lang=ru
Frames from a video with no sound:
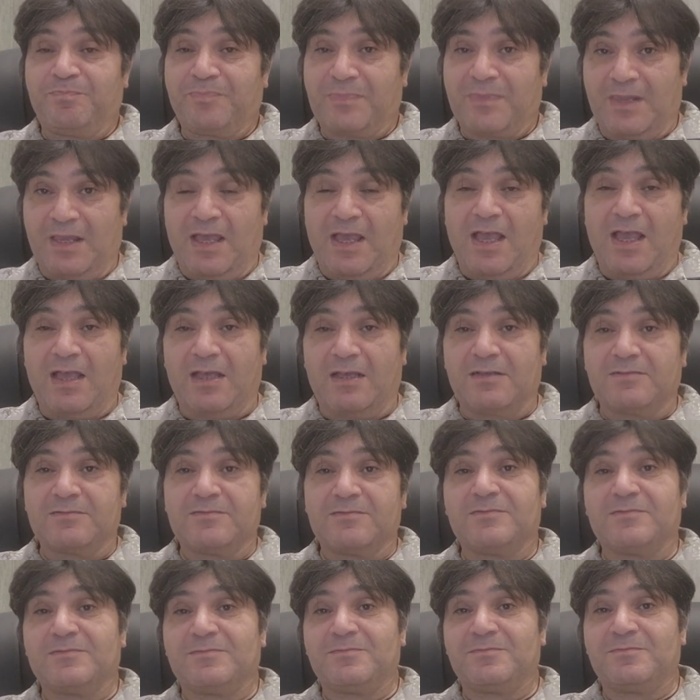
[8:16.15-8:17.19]

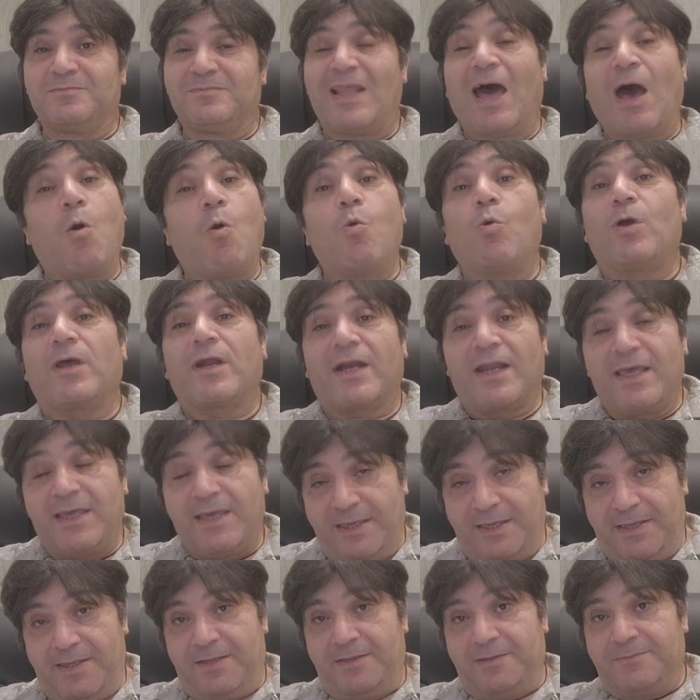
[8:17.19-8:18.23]
на
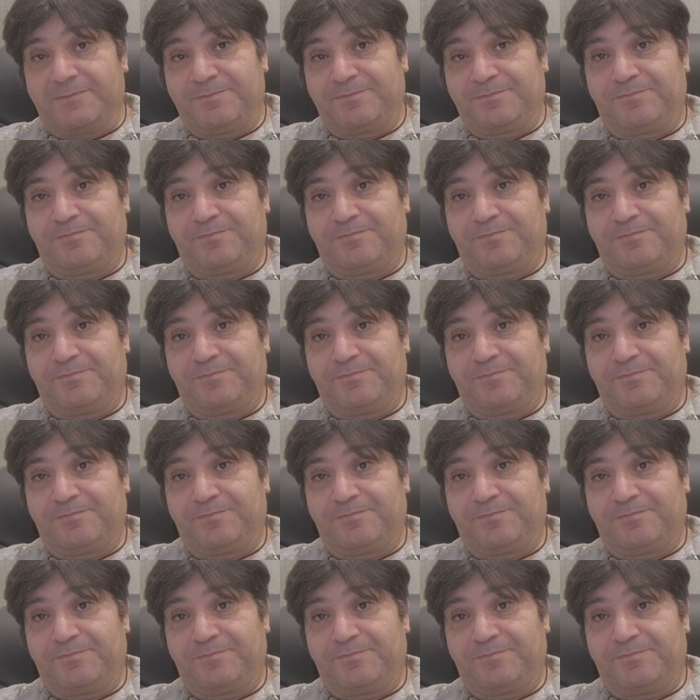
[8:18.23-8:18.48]
Украине.